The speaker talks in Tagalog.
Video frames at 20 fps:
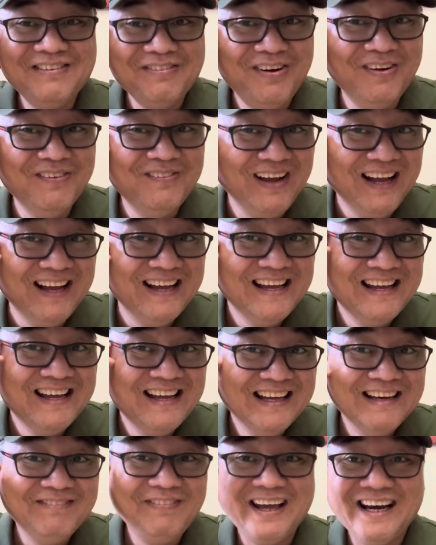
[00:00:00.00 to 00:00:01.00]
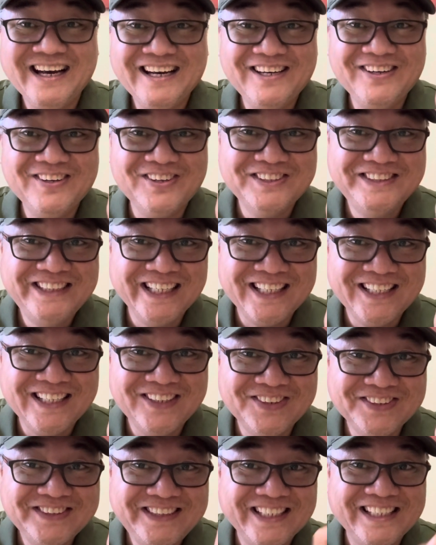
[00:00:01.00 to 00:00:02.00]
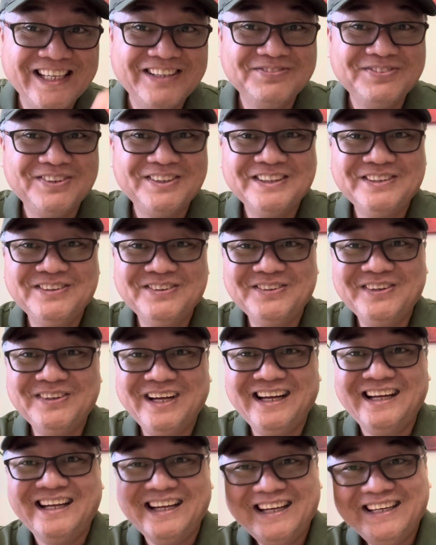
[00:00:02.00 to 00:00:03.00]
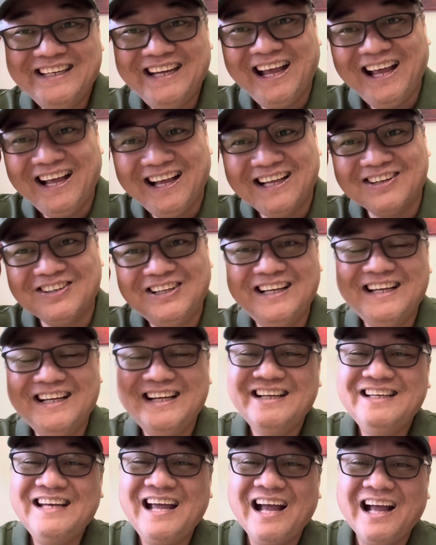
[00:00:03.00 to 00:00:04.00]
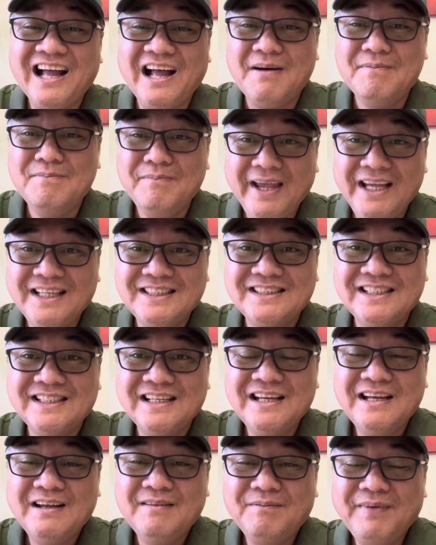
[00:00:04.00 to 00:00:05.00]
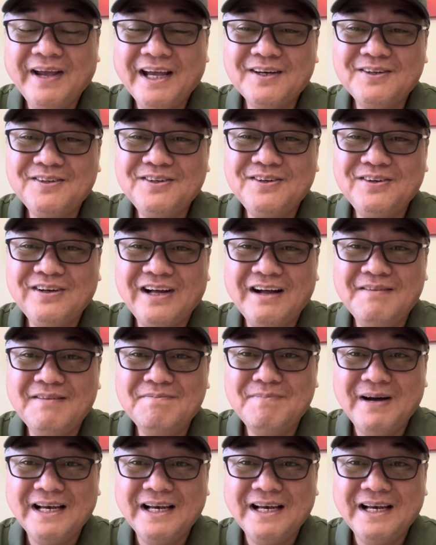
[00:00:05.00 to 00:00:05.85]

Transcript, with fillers: di mo ba? Parang logic-logic lang po, di ba? Nakaka, nakaka-amaze. Pero ang